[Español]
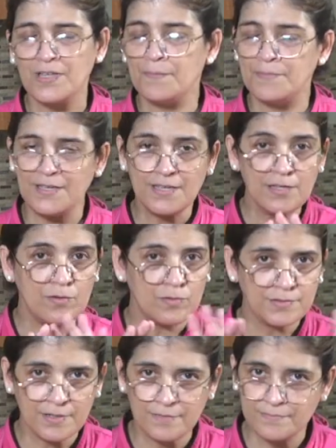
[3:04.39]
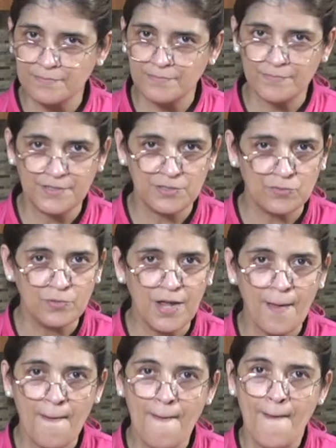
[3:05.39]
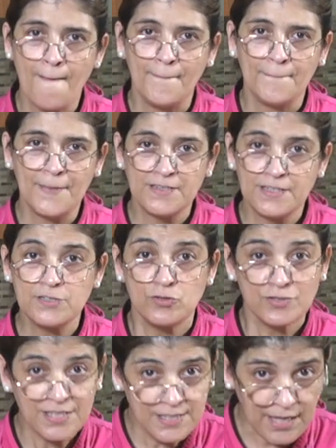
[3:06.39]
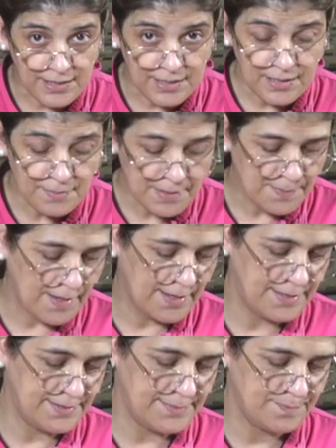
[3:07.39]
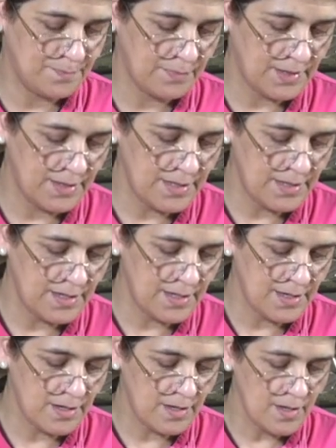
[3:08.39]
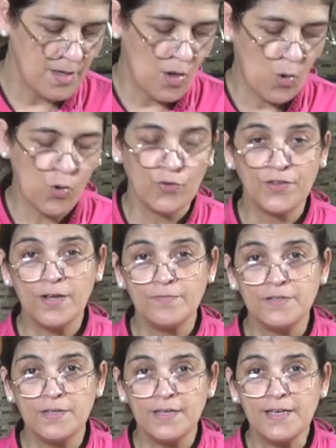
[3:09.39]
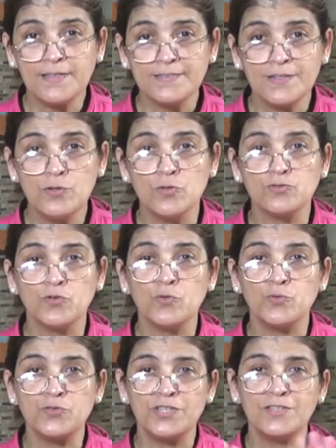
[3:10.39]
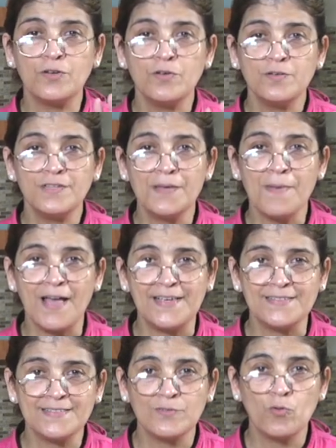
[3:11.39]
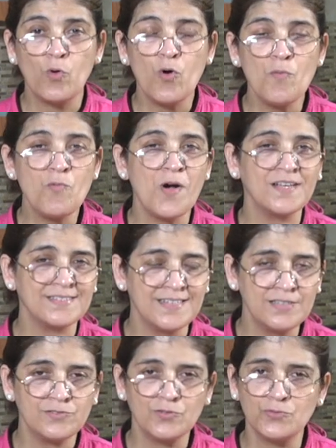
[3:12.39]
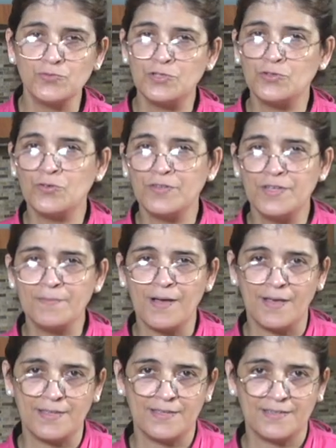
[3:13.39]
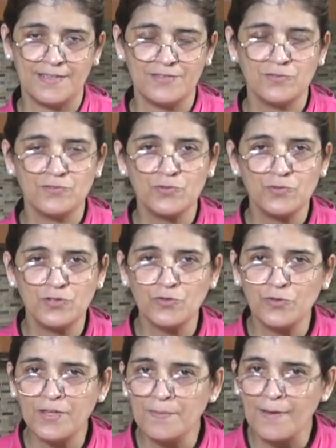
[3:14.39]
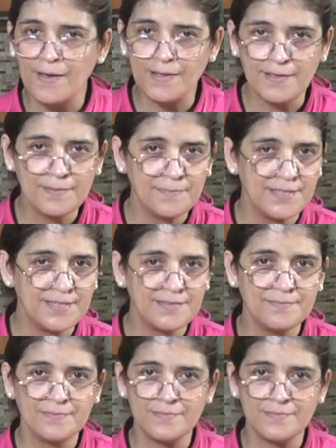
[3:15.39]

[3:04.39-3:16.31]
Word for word: también es otra fritura bien deliciosa de aquí de mi país. Eh, otra es los sorullitos de maíz. ¿Cómo hacer sorullitos de maíz? Esos sorullitos de maíz, miren,